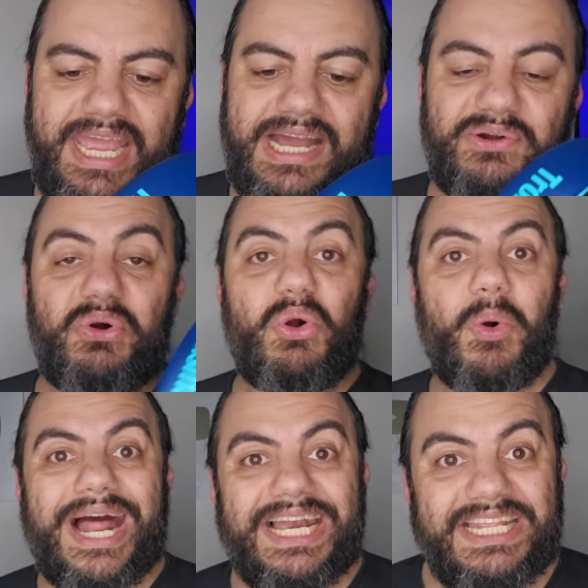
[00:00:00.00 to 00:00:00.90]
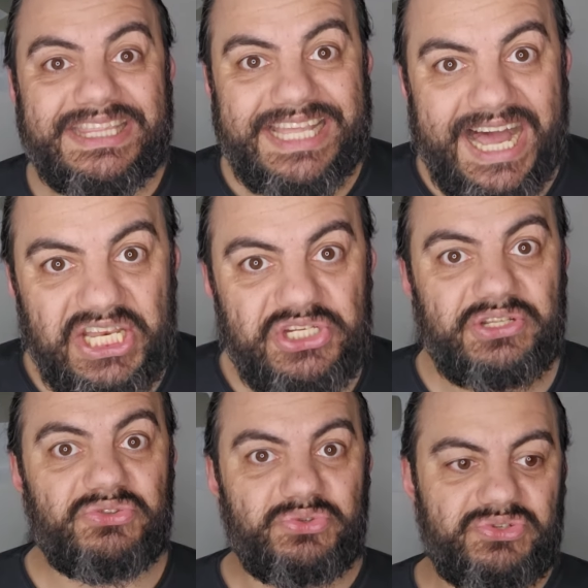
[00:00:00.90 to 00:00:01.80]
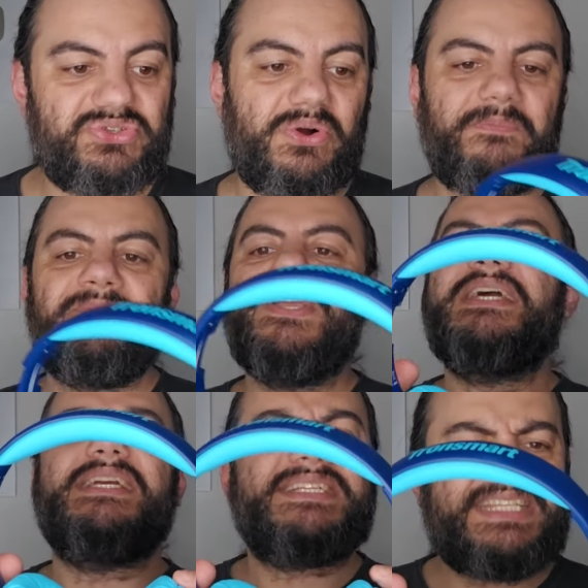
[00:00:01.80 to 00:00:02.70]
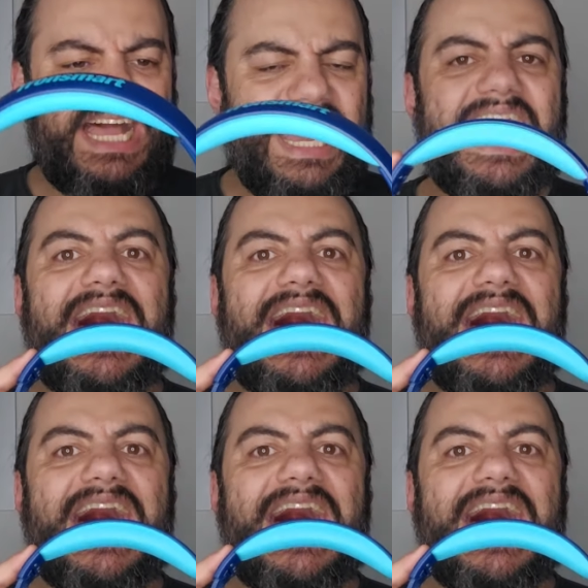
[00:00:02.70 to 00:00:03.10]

é a qualidade do som está